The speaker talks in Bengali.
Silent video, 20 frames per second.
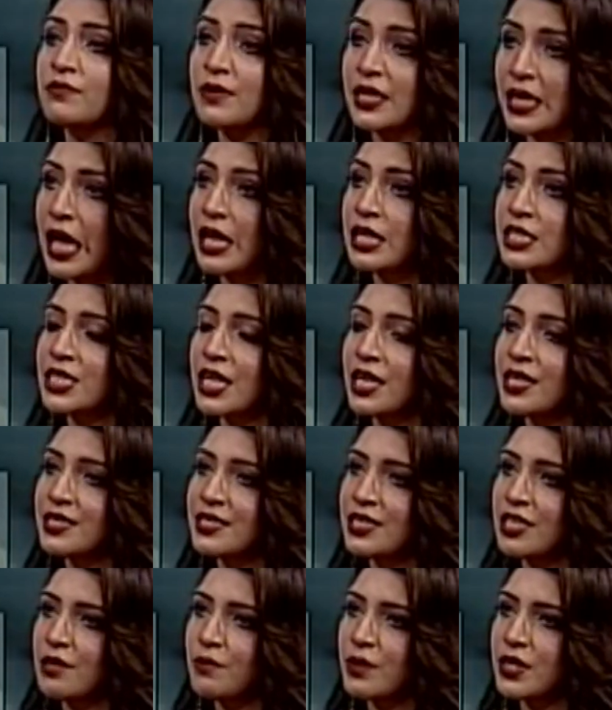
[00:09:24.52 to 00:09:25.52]
লাল শাড়ি
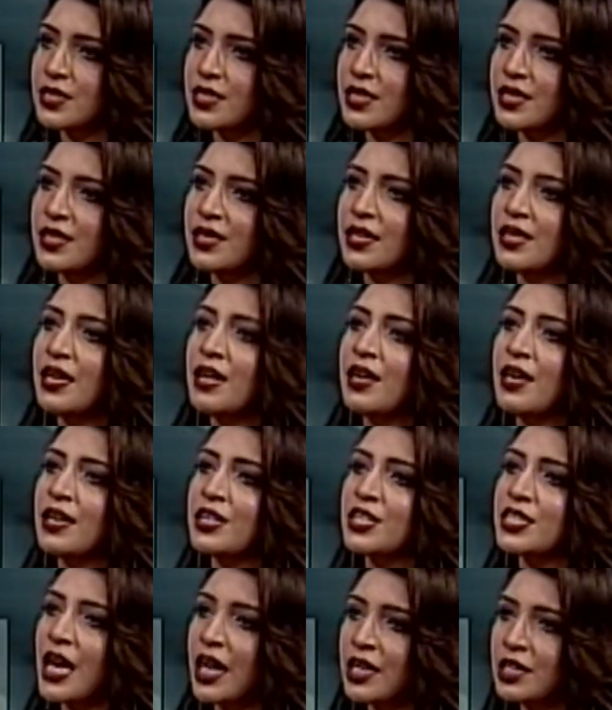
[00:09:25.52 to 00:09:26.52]
সিনেমাটা
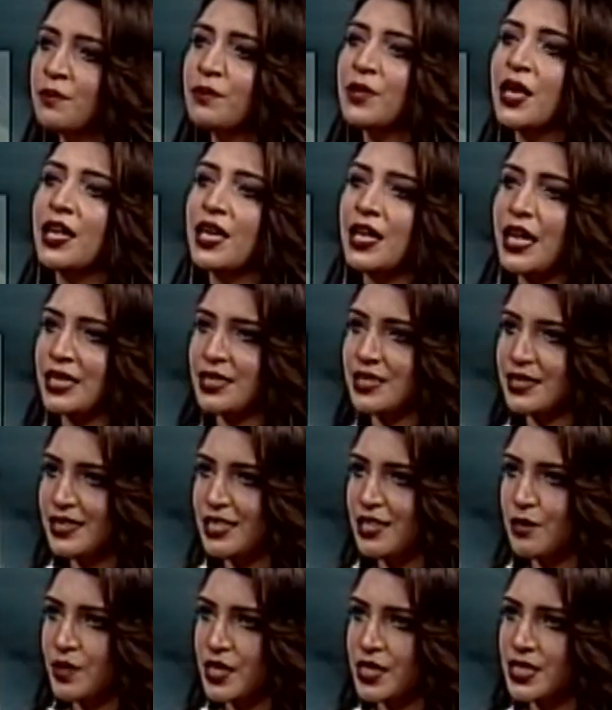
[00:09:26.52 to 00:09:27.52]
শাকিব খানের একটা
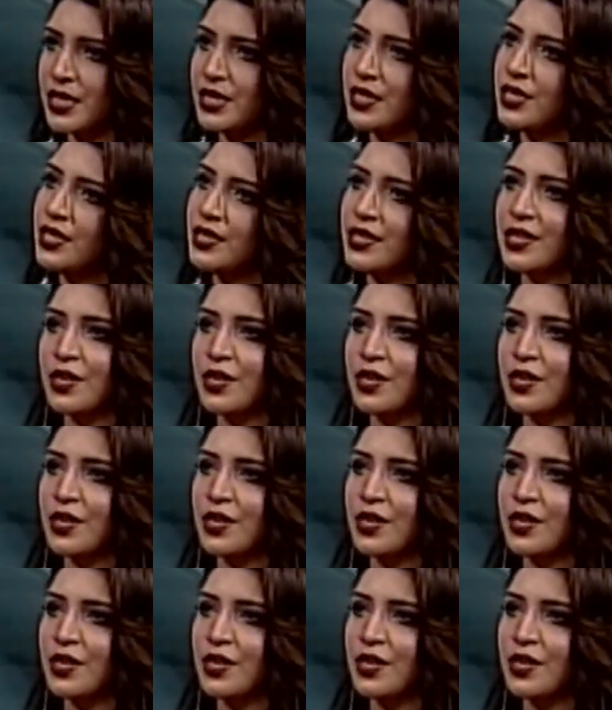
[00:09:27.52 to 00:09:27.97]
সিনেমার সাথে ঈদে